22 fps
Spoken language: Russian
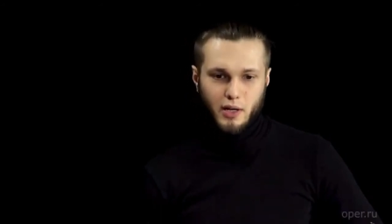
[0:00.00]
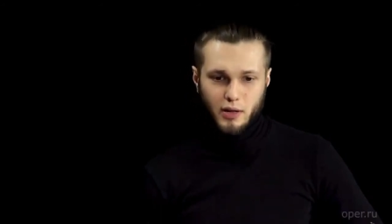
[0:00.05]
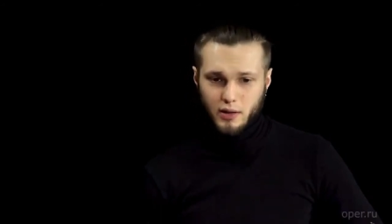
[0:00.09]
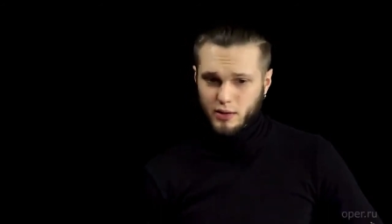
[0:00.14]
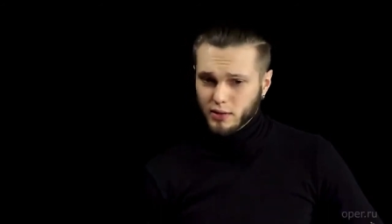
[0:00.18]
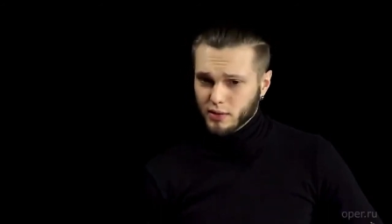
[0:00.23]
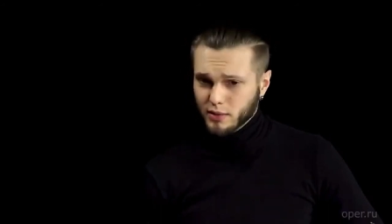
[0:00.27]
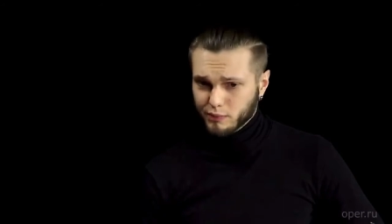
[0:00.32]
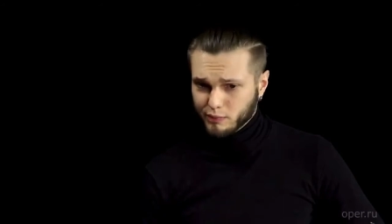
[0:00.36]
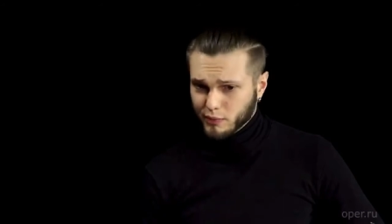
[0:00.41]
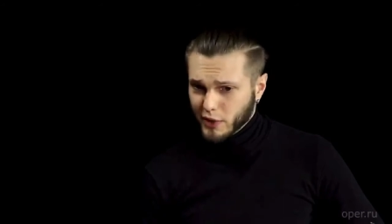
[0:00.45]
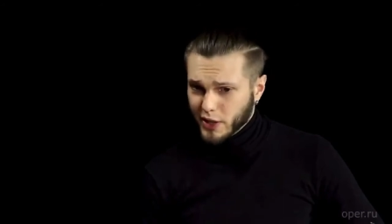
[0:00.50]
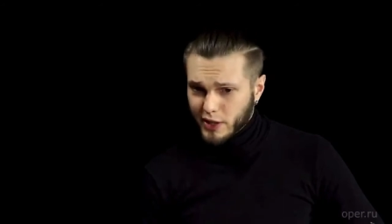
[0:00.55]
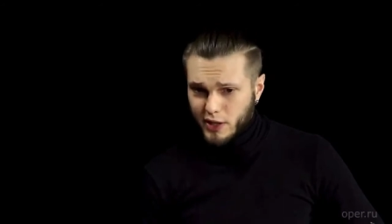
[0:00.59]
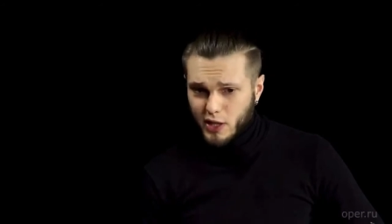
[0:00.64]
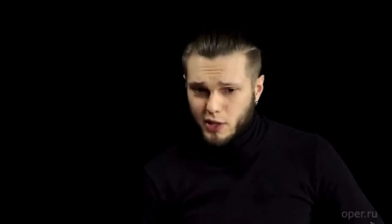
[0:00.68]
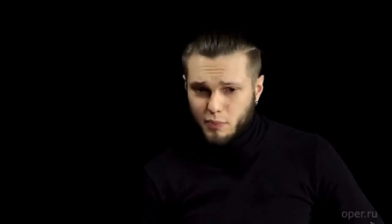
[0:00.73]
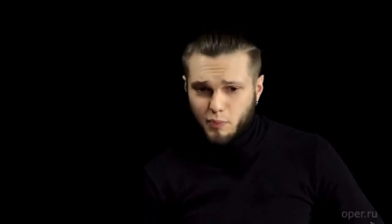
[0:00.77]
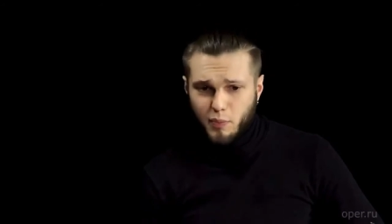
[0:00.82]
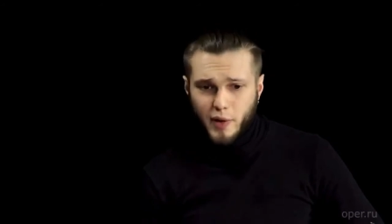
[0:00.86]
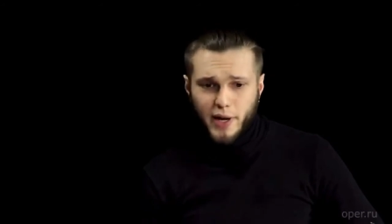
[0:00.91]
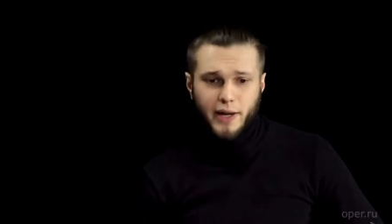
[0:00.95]
э,
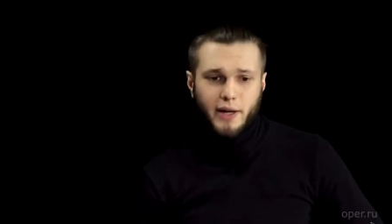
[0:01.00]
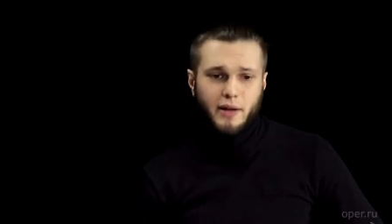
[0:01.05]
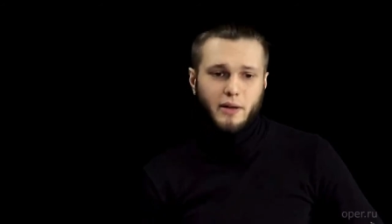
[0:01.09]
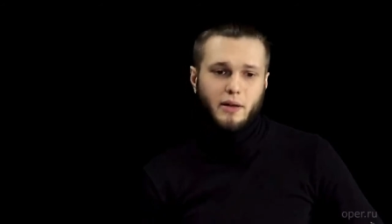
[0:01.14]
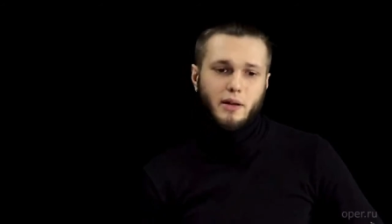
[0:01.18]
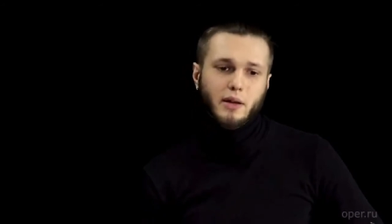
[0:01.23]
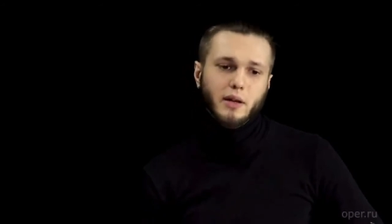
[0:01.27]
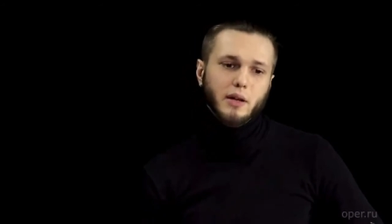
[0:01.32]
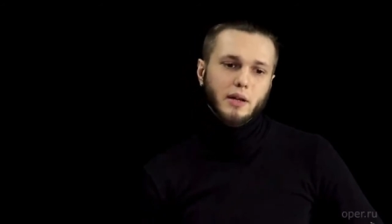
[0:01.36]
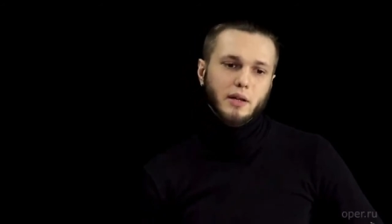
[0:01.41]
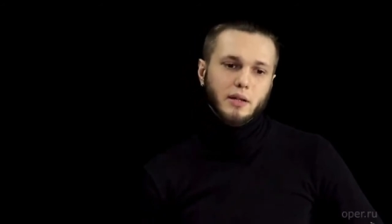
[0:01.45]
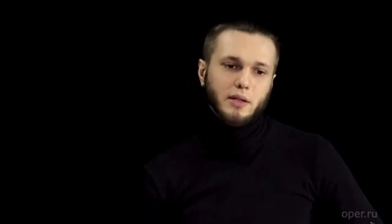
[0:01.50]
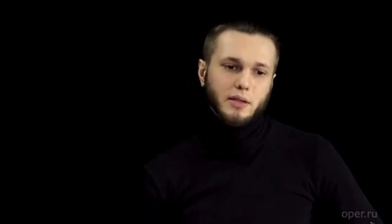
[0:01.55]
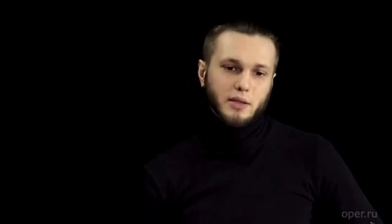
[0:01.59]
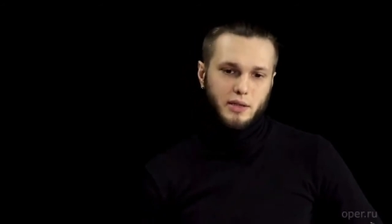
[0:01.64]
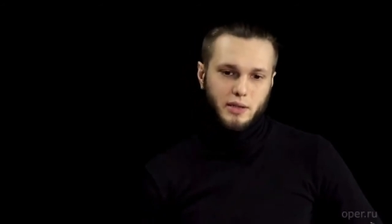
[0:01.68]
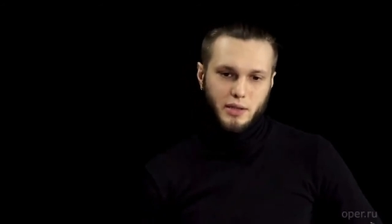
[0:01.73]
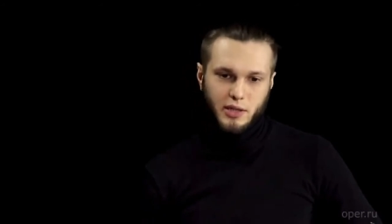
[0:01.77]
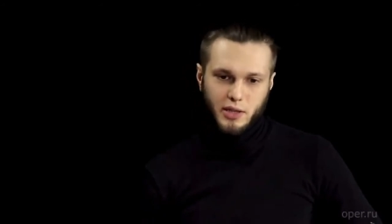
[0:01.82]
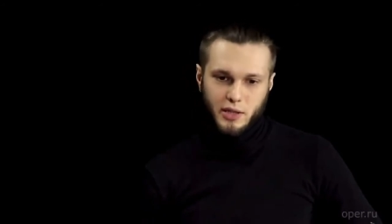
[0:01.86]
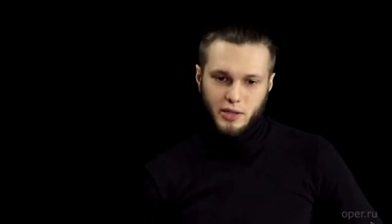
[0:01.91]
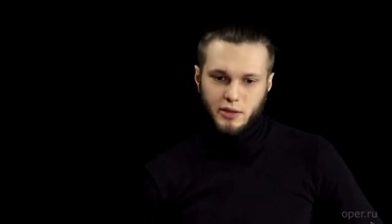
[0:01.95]
РРП
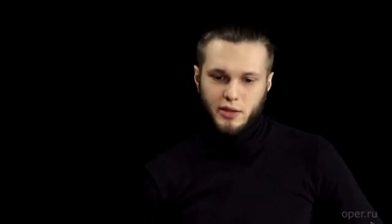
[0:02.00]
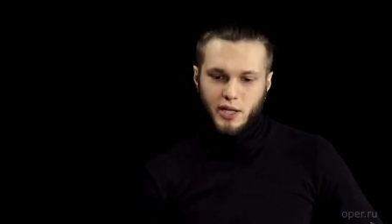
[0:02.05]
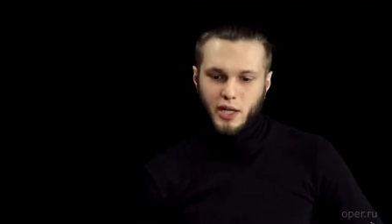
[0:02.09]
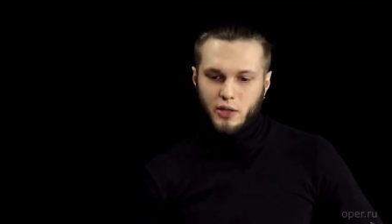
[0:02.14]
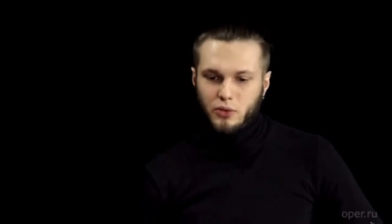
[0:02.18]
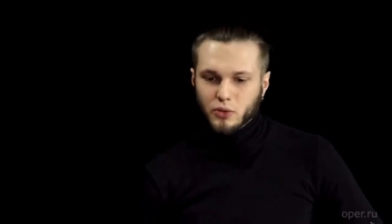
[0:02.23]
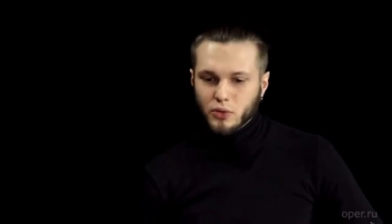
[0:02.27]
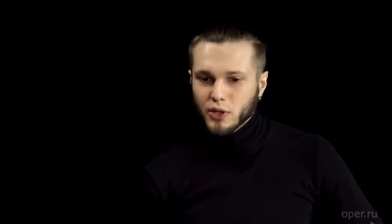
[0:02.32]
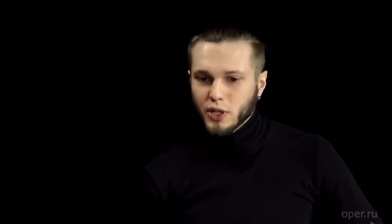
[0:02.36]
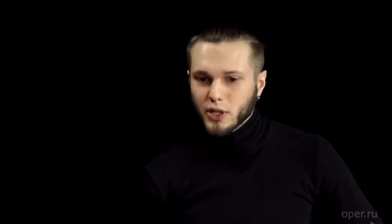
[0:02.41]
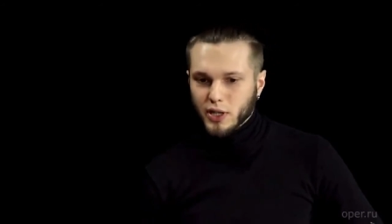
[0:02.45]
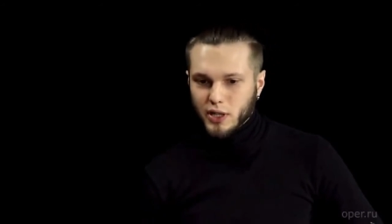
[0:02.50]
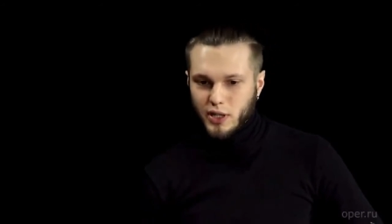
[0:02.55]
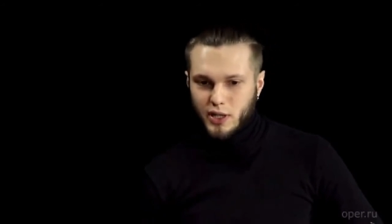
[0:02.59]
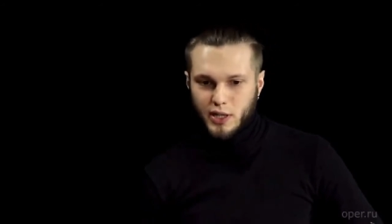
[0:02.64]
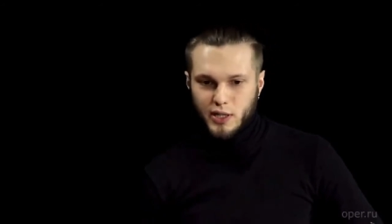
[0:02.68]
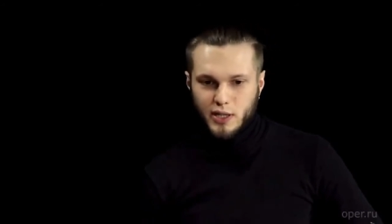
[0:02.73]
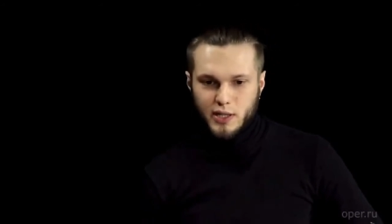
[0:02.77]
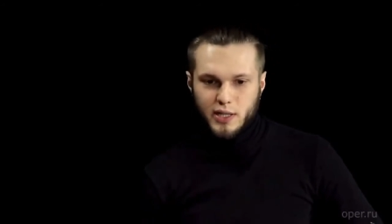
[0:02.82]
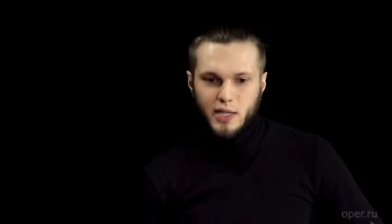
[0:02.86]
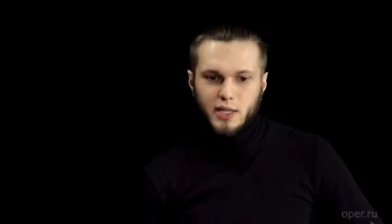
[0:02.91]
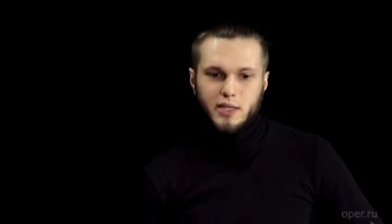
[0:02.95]
э, и ряд других
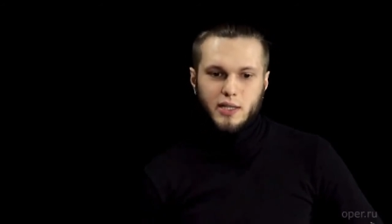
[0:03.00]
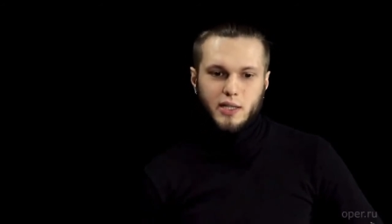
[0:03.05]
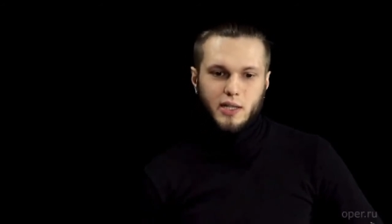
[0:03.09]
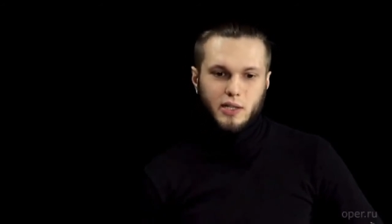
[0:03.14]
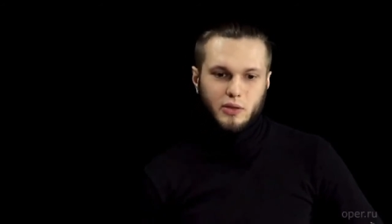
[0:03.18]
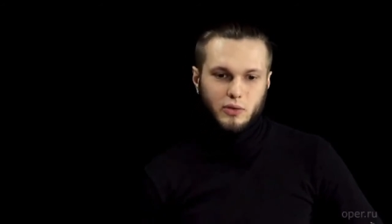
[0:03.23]
организаций,